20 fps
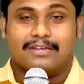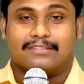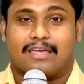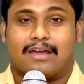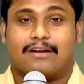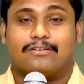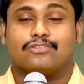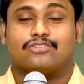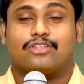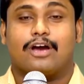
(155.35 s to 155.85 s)

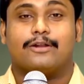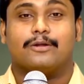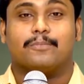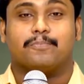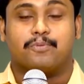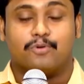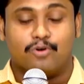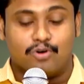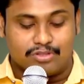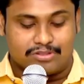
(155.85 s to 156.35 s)
తనను తాను
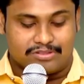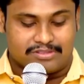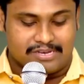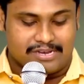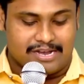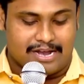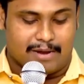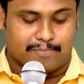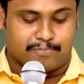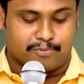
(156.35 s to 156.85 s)

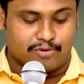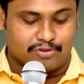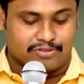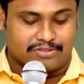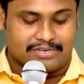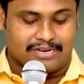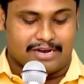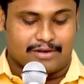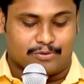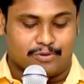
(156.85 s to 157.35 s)
పూర్తిగా
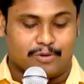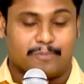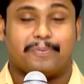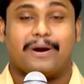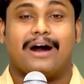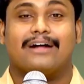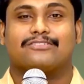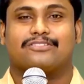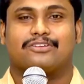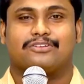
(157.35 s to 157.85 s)
పూర్తిగా
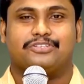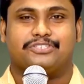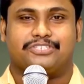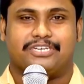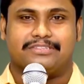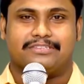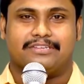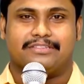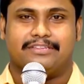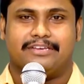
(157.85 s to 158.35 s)
రూపాంతరం
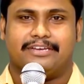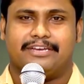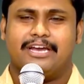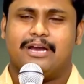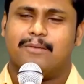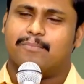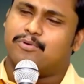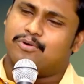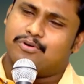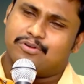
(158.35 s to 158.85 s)
చెందింది
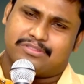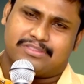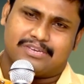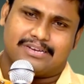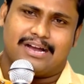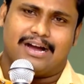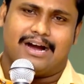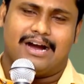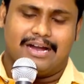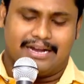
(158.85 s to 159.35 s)

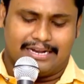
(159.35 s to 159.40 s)
పూర్తిగా